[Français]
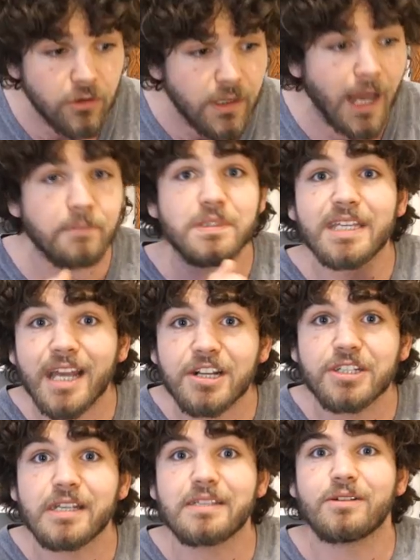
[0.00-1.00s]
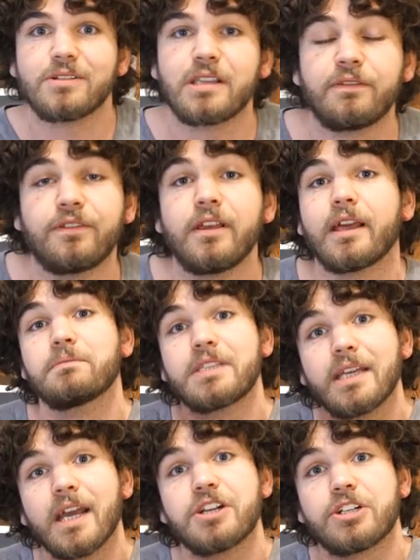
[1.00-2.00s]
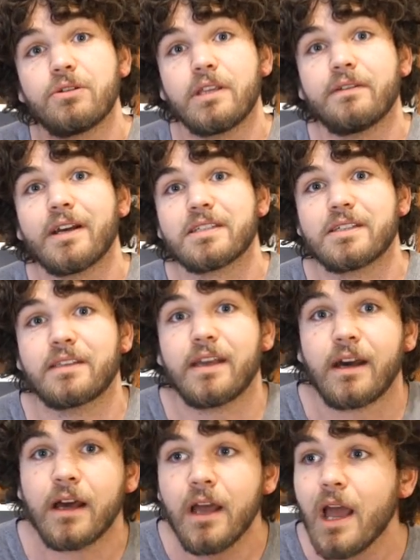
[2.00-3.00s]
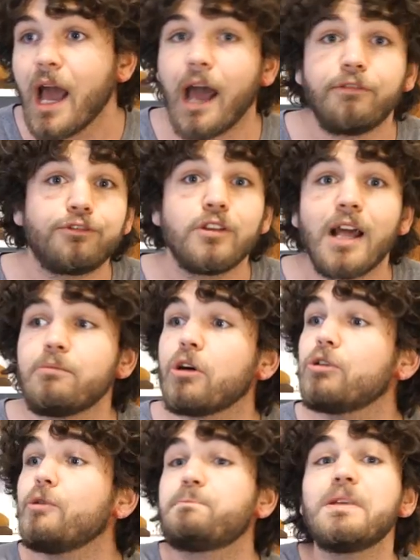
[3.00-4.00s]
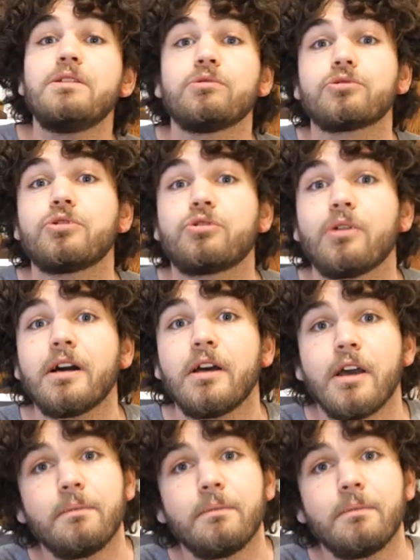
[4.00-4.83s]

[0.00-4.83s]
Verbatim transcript: donner un petit cachet scientifique, un petit cachet universitaire à finalement l'opinion du coin.